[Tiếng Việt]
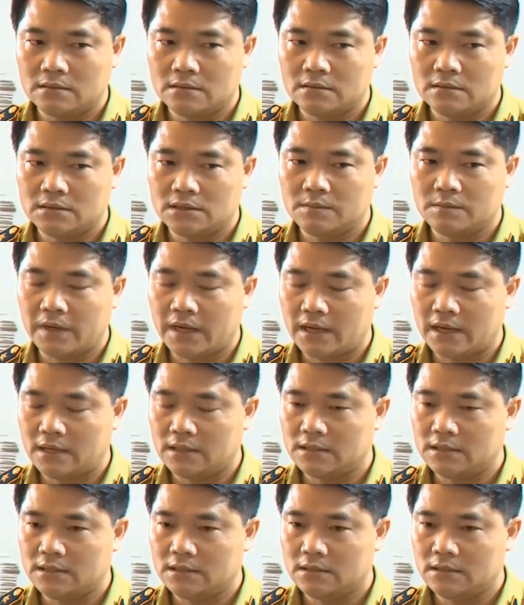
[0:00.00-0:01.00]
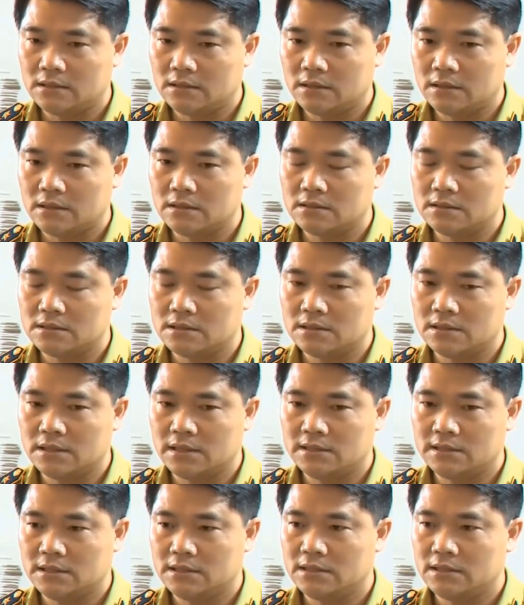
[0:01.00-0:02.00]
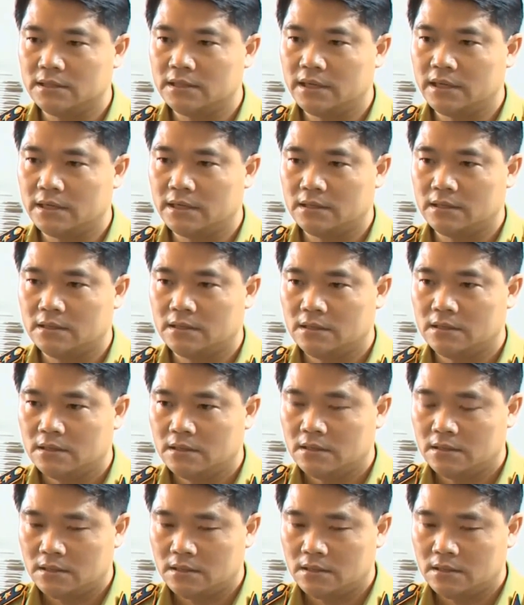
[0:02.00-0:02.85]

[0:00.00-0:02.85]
từ trên mạng thì cái cơ sở này sẽ tiến hành